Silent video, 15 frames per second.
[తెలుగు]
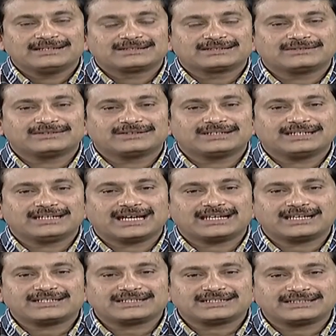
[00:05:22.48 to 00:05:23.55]
సో
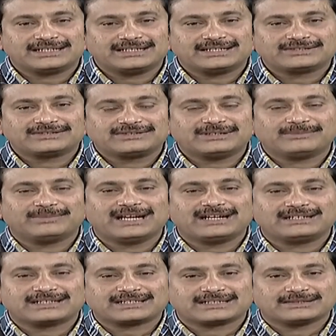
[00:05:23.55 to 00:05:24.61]
అలర్జిక్ టెండెన్సీ ఉంటే
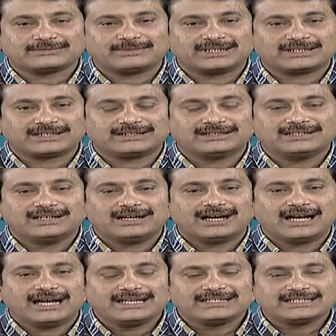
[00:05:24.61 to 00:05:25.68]
బ్లడ్ టెస్ట్లు అనమాట
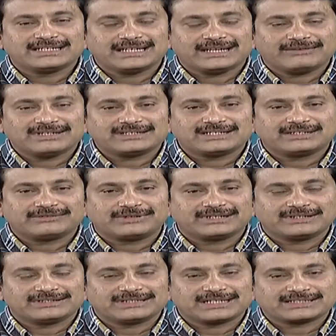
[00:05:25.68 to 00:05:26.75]
ఐజీ లెవెల్స్
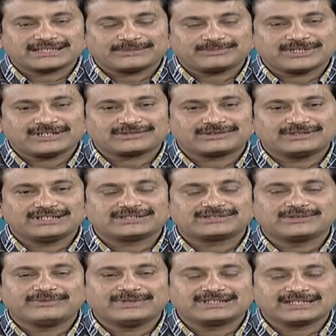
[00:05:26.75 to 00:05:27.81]
ఇటువంటి చెక్అప్ చేసుకుని
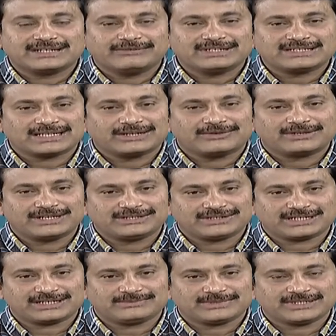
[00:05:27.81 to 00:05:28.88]
ఇస్నోఫిల్స్ లెవెల్స్ ఎలా ఉన్నాయో
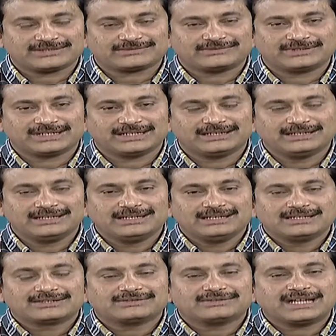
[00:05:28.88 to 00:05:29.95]
చెకప్ చేసుకుంటే
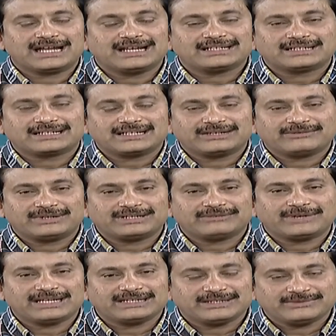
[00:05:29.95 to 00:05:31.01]
సో దానికి తగినటువంటి
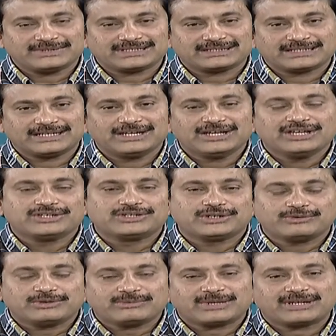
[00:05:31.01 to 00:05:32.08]
వైద్యం ఇస్తే
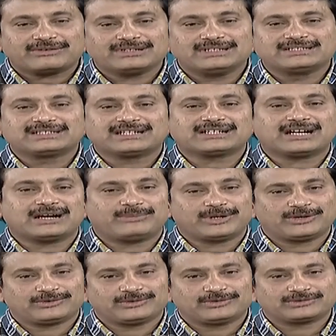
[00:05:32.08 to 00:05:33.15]
చెవును మనం ఈజీగా
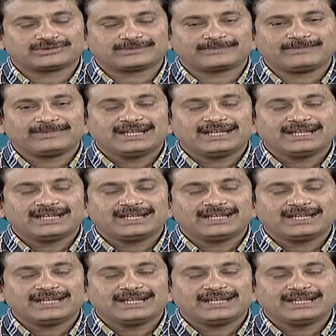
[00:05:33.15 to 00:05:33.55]
కాపాడుకోవచ్చు